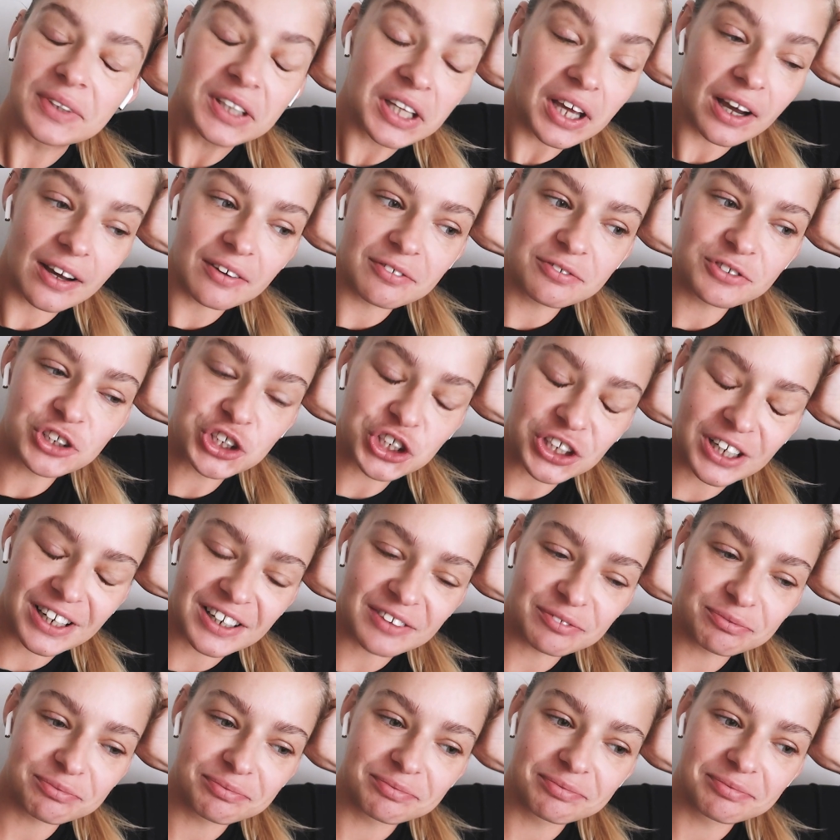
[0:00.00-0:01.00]
Я
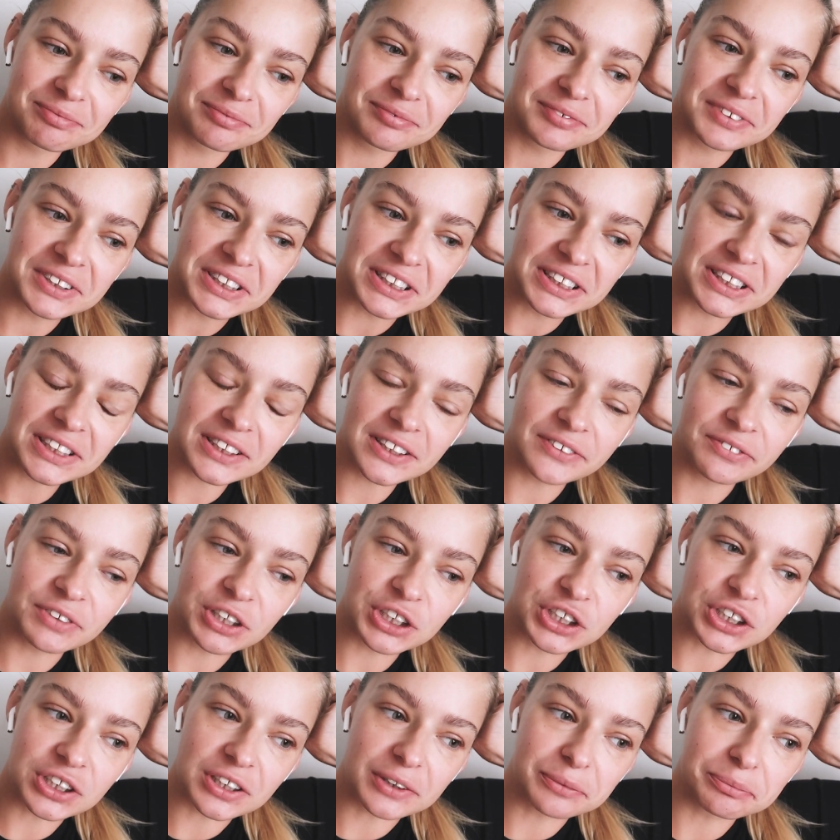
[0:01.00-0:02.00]
вчера сидела
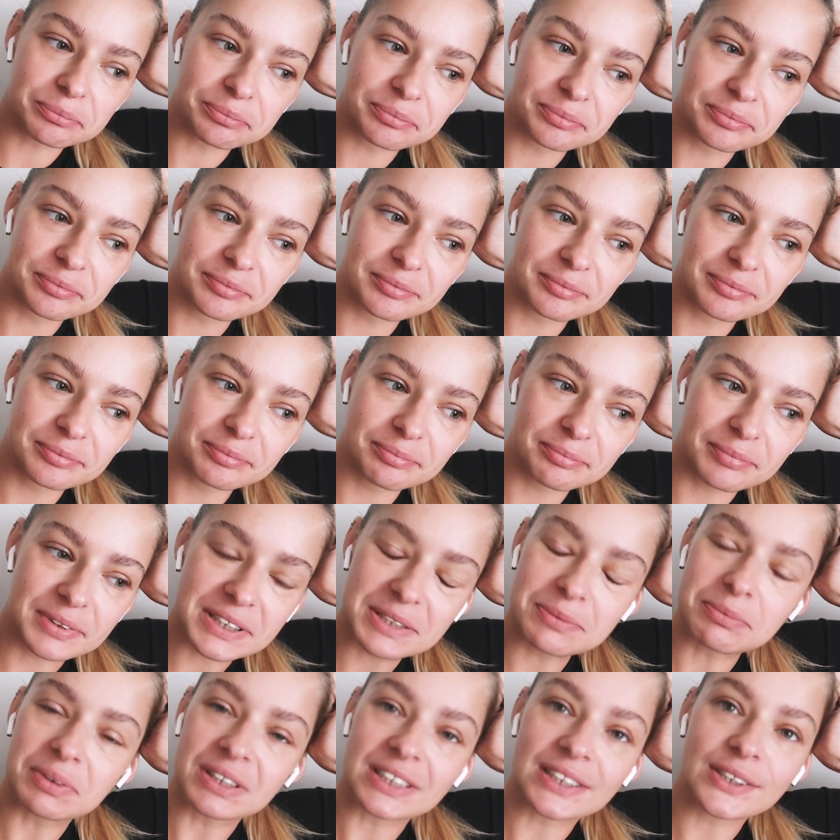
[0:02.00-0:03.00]
вечером,
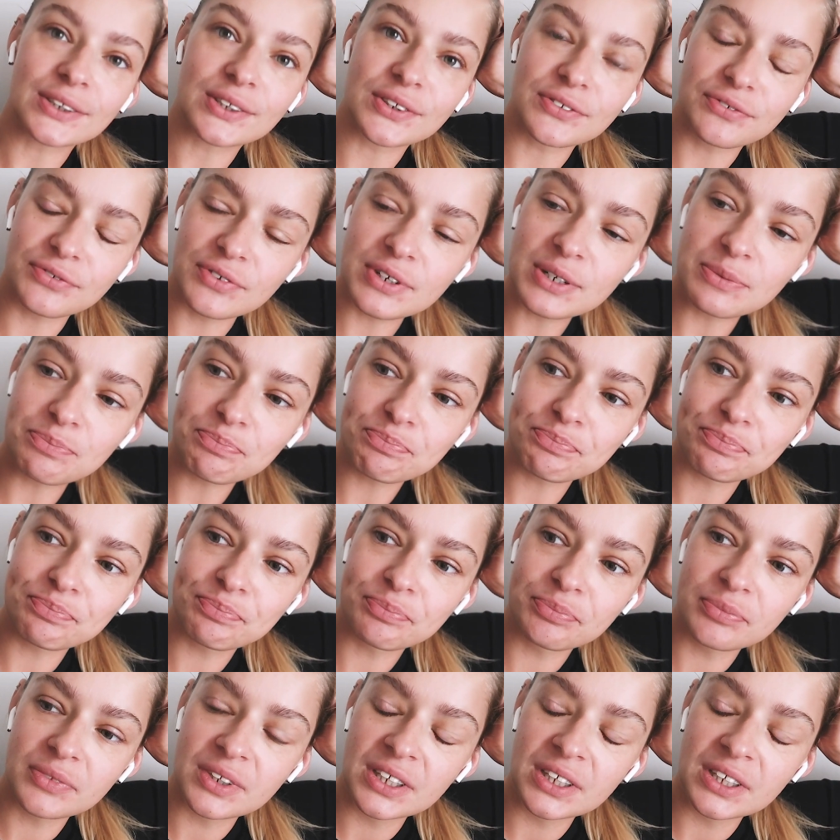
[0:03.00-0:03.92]
посмотрела фильм,